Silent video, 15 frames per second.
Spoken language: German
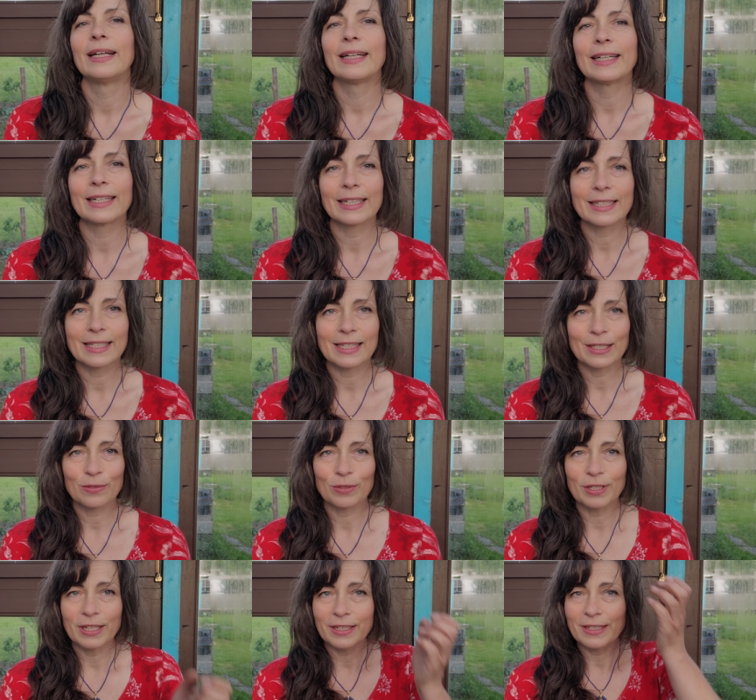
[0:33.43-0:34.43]
kritzelst
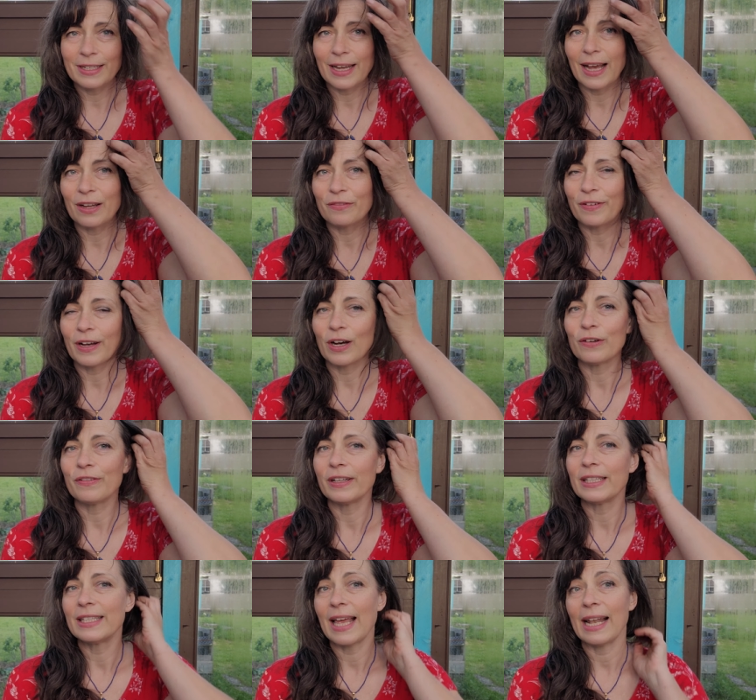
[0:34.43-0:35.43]
du die, die einfach auf
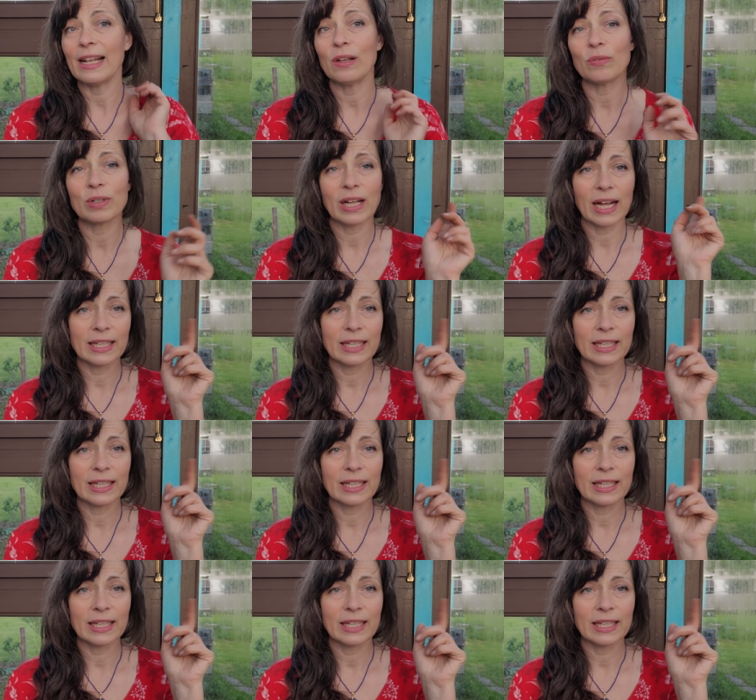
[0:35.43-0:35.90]
einen Zettel und